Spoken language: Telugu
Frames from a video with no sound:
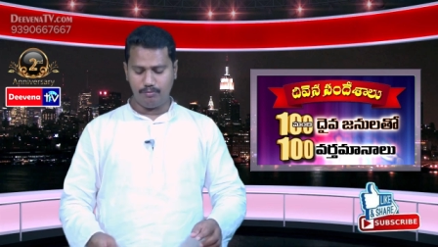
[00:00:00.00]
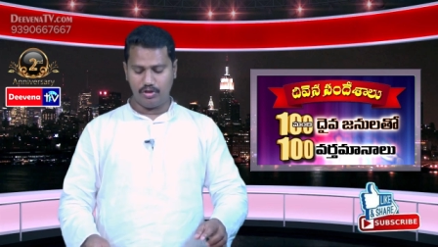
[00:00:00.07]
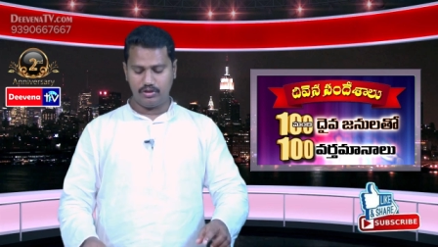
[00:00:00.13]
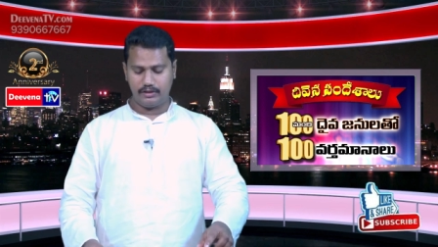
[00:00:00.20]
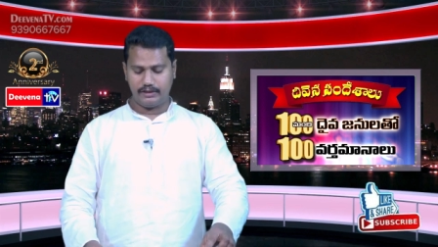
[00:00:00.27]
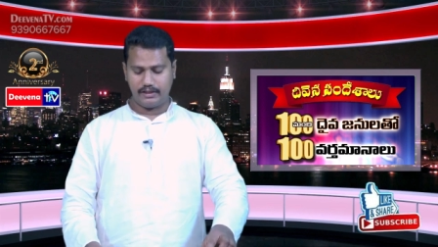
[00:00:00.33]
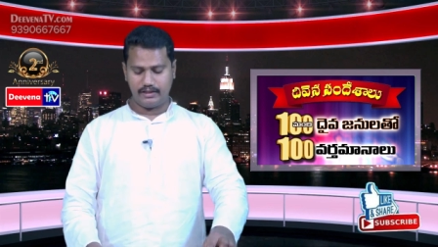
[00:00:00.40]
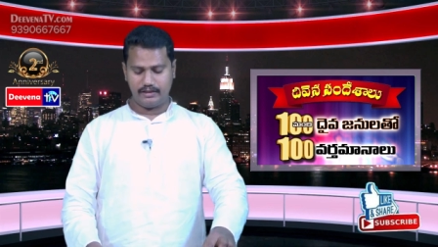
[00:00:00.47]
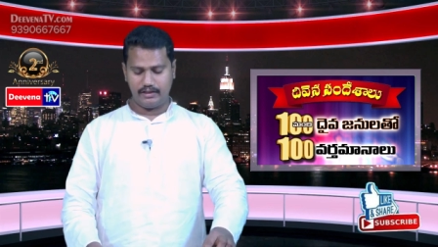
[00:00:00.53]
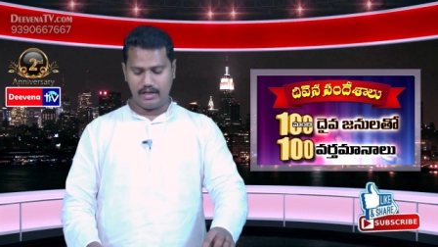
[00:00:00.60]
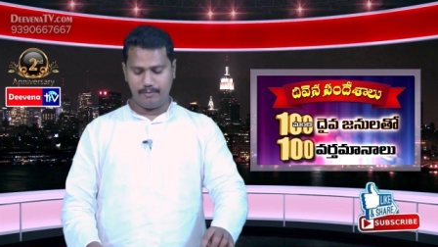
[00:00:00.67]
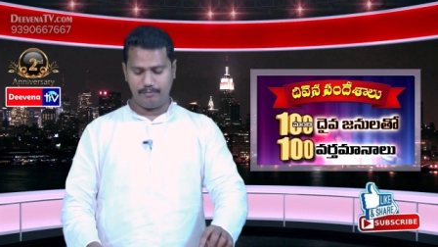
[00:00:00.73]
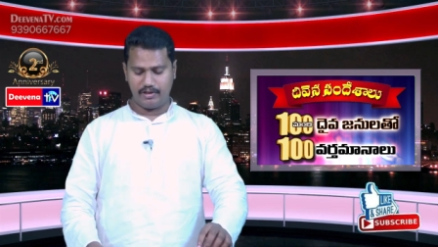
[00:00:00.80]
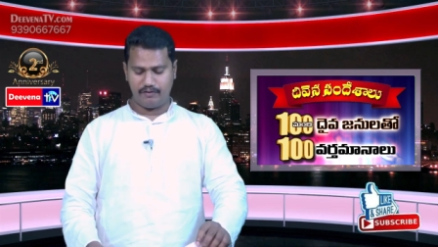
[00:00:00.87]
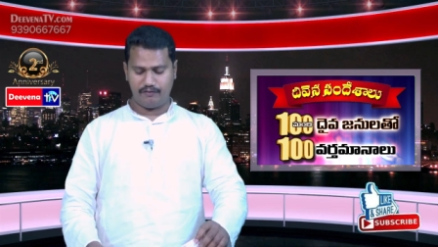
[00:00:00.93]
మొదటి
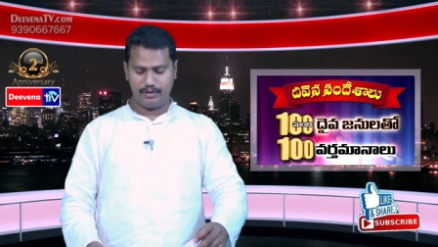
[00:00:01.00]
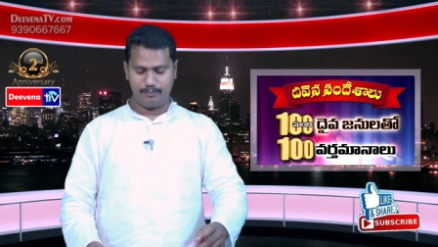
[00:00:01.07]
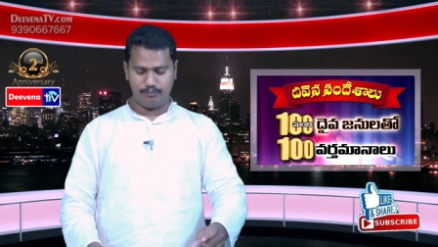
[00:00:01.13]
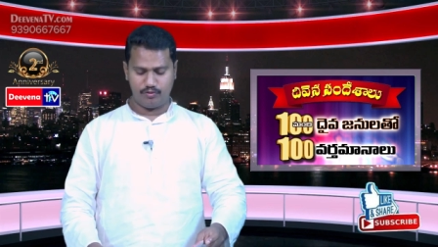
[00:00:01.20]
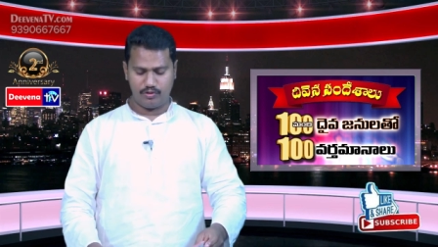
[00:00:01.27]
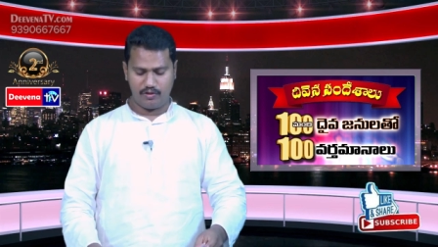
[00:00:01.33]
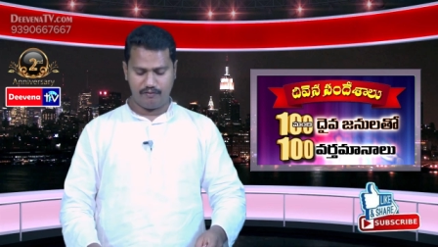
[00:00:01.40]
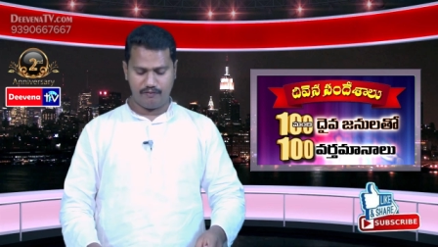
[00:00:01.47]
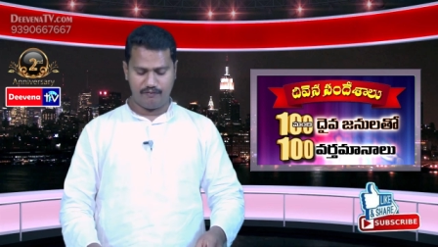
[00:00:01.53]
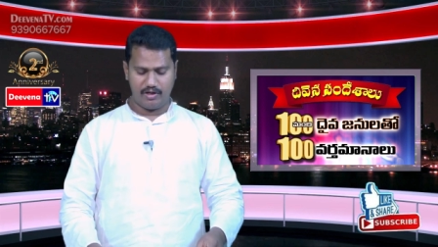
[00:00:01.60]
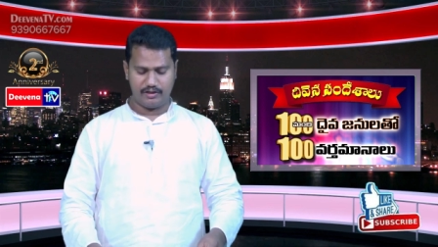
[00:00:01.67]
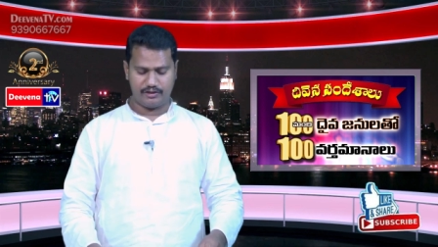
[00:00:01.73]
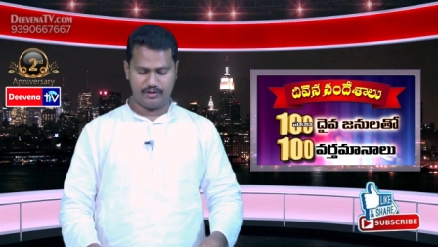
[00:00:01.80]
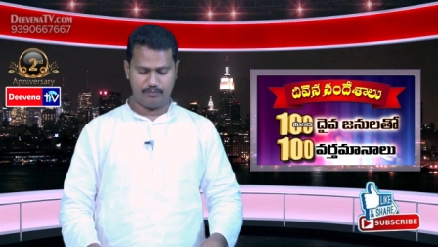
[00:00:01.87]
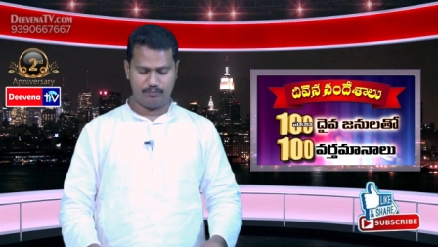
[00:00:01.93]
అధ్యాయం ఇరవై మూడవ
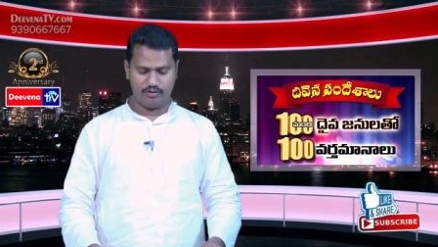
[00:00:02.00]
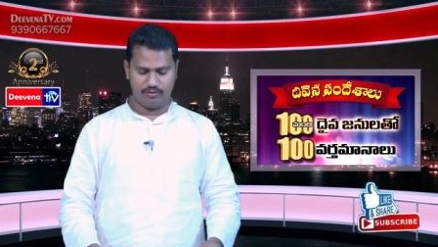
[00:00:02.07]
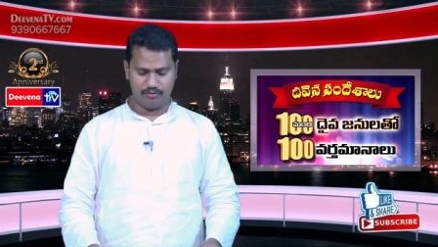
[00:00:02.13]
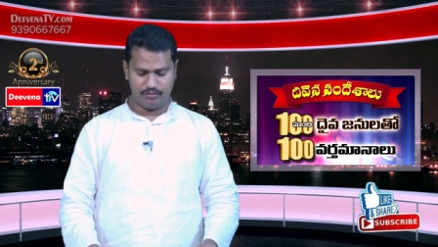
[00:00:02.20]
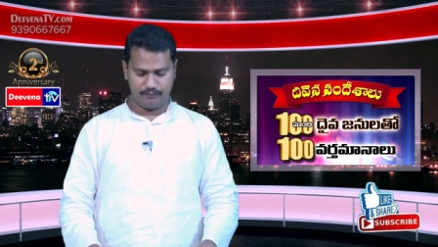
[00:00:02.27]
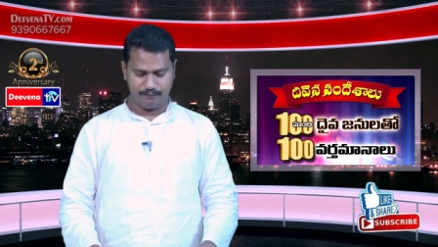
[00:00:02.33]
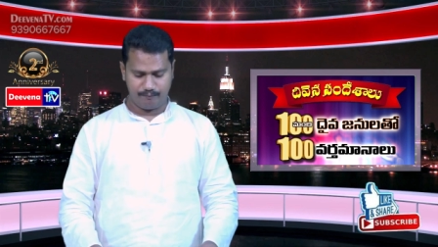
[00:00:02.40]
వాక్యంలో